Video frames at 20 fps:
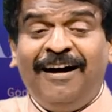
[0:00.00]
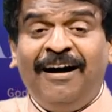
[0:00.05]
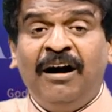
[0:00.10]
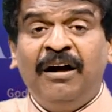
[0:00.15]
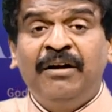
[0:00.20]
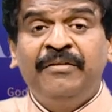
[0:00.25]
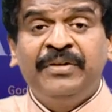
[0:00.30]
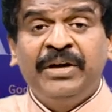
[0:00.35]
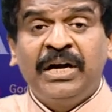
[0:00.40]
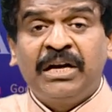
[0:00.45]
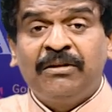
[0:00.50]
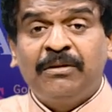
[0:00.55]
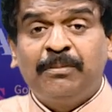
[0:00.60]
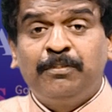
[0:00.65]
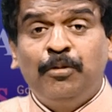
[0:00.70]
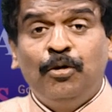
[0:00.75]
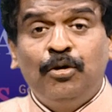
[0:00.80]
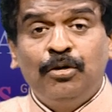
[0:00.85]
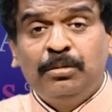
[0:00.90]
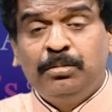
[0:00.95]
ஆவியானர்
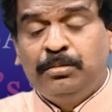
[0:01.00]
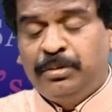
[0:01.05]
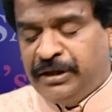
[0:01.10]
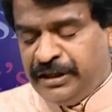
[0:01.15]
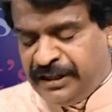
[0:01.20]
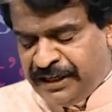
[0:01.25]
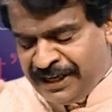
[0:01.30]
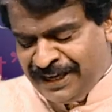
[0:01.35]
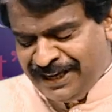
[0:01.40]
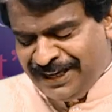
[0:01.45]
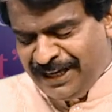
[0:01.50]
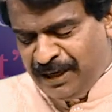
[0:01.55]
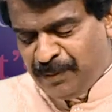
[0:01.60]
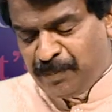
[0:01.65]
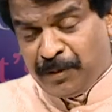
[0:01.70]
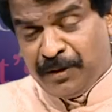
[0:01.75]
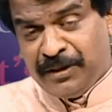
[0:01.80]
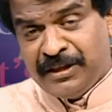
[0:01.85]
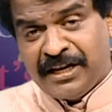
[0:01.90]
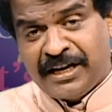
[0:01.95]
போடும்படி
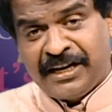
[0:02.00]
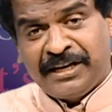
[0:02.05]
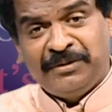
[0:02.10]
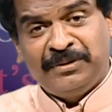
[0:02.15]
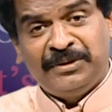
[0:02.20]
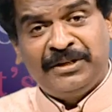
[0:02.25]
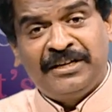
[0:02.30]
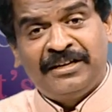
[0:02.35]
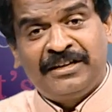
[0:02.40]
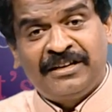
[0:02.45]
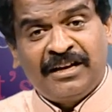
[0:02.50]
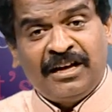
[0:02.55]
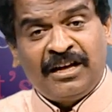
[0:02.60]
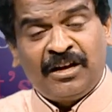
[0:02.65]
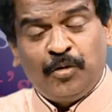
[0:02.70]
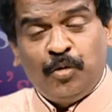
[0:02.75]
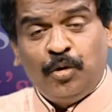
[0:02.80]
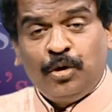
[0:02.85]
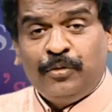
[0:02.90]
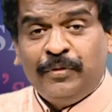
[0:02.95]
இப்பொழுது இறங்கி வந்திருக்கிறார்
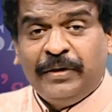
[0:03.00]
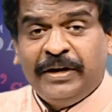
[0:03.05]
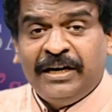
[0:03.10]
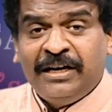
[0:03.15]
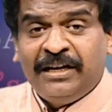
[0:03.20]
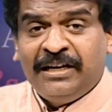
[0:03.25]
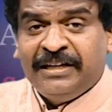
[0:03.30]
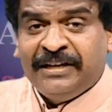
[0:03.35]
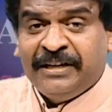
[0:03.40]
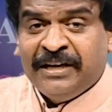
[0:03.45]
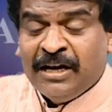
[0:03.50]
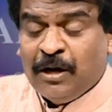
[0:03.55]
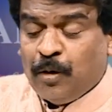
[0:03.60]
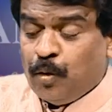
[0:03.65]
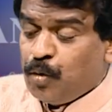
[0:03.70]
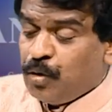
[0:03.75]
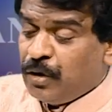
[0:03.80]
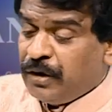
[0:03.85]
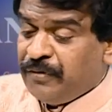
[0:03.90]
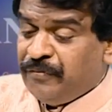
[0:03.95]
ஒருவேளை
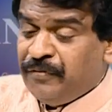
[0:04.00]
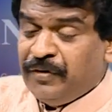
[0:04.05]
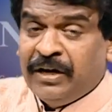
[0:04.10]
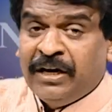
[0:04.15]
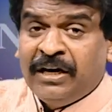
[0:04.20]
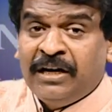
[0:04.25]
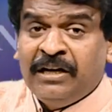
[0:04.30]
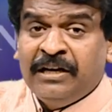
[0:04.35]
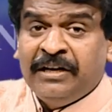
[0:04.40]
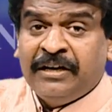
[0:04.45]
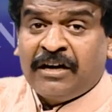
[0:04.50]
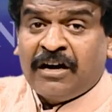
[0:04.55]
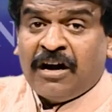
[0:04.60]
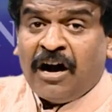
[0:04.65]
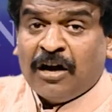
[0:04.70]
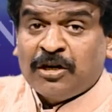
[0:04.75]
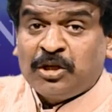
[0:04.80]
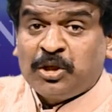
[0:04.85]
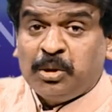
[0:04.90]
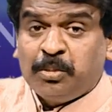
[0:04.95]
உங்களுடைய வேலி
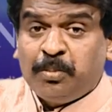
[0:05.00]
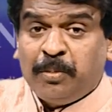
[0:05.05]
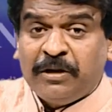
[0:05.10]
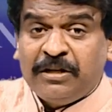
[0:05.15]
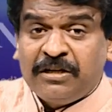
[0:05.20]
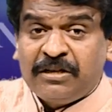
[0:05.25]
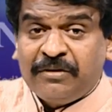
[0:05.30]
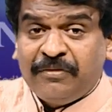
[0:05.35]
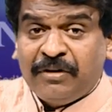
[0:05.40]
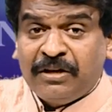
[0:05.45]
காட்டு பன்றி